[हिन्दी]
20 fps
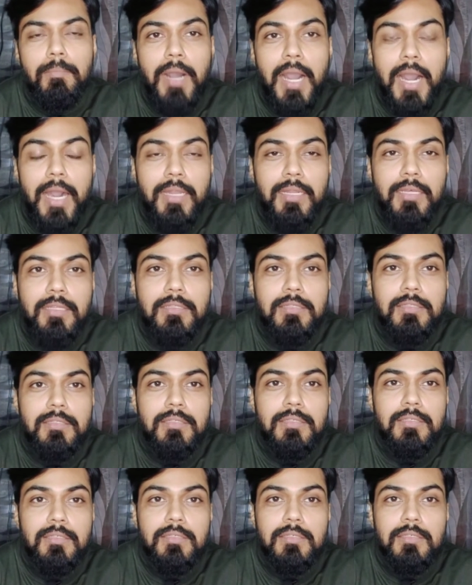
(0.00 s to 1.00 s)
भारत
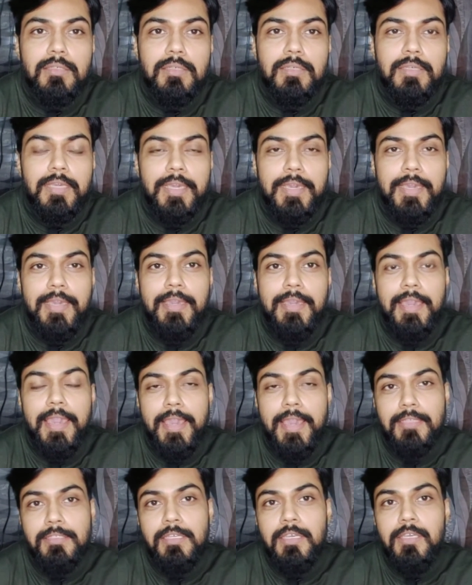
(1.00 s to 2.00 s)
के एक
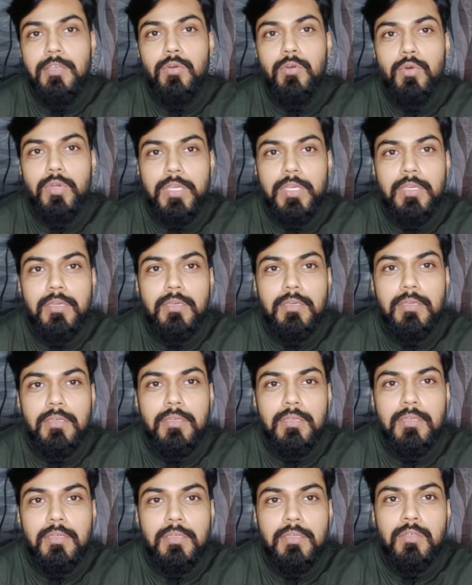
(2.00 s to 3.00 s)
ऐसे योगी
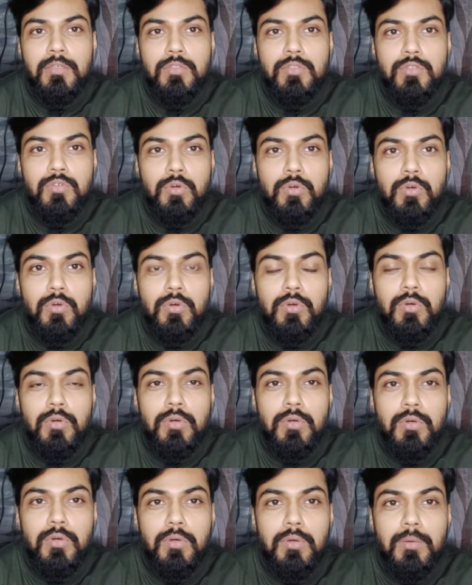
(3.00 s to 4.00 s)
जो
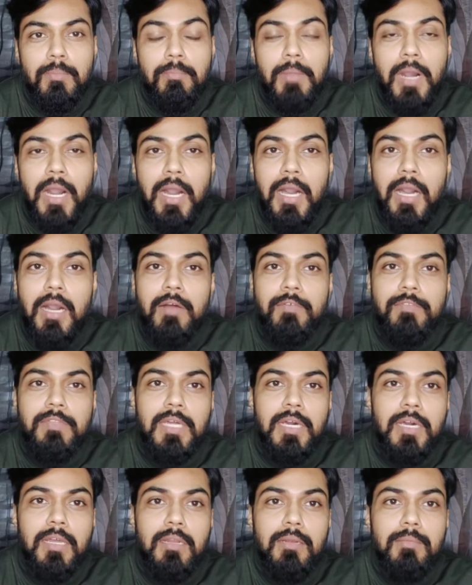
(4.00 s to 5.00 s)

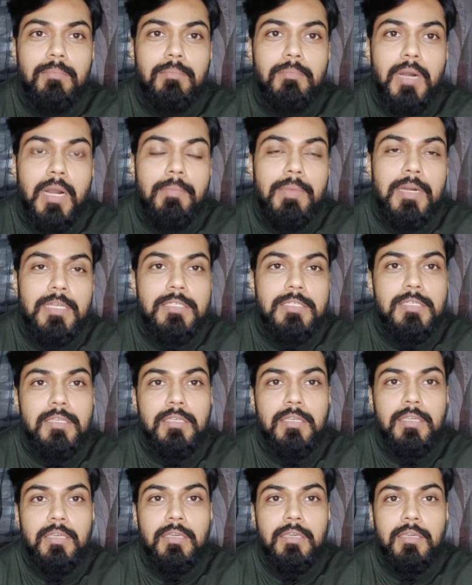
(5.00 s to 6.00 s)
महाअवतार बाबा जी
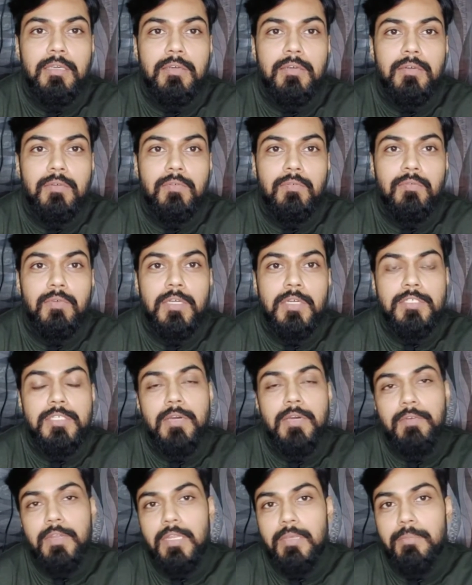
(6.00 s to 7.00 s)
के
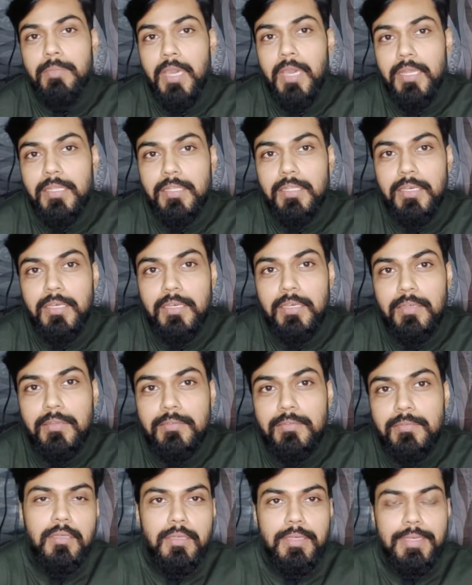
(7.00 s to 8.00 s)
वंशावली में आते हैं
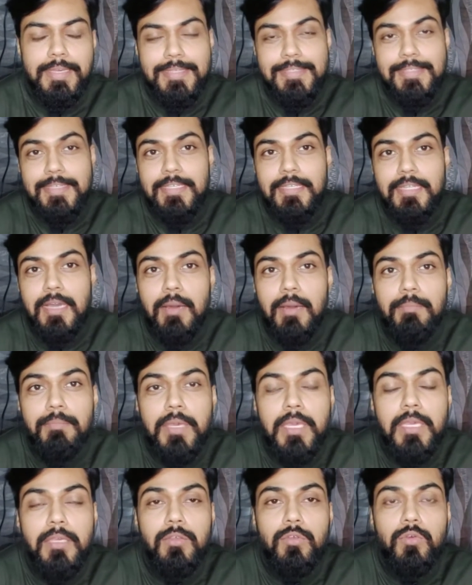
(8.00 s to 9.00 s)
इस किताब
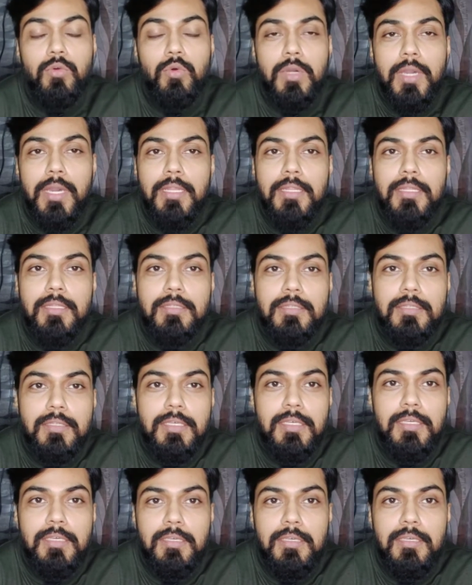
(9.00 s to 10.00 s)
में योगानंद
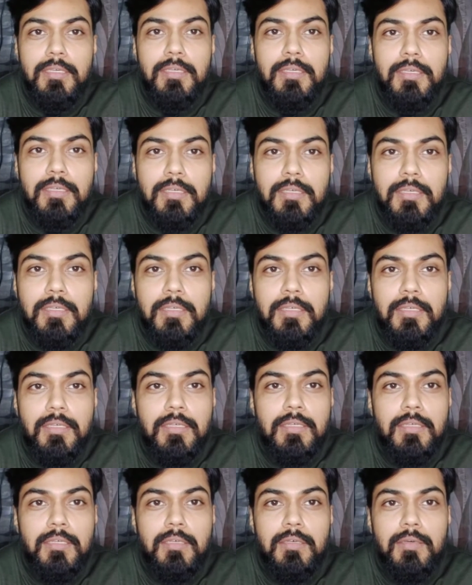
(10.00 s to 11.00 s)
की
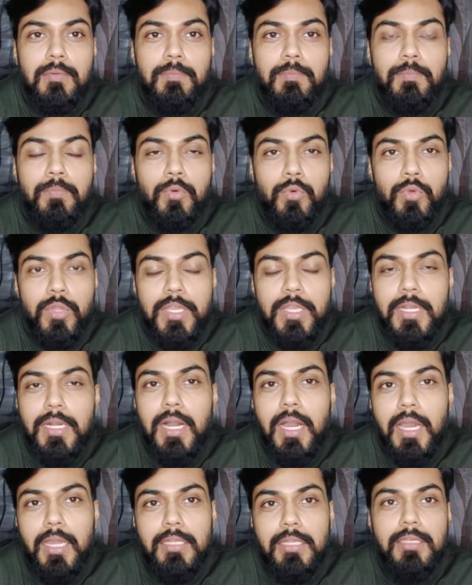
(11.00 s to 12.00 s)
पूरी
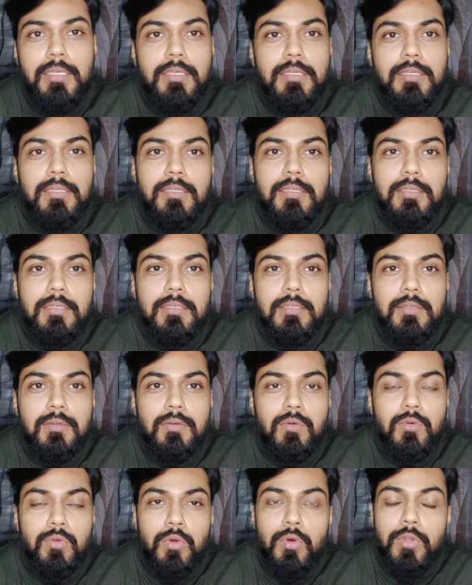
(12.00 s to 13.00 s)
कहानी
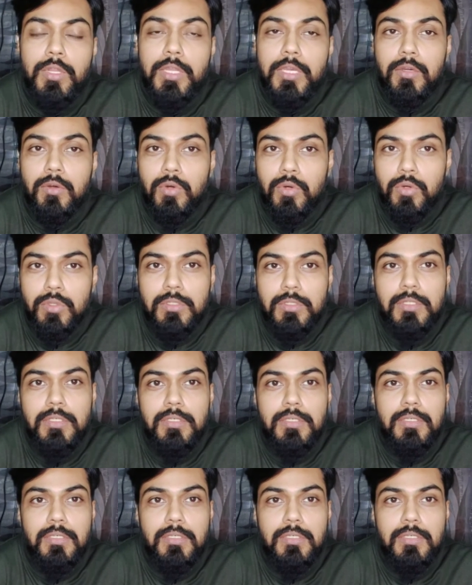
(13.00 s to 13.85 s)
उन्होंने खुद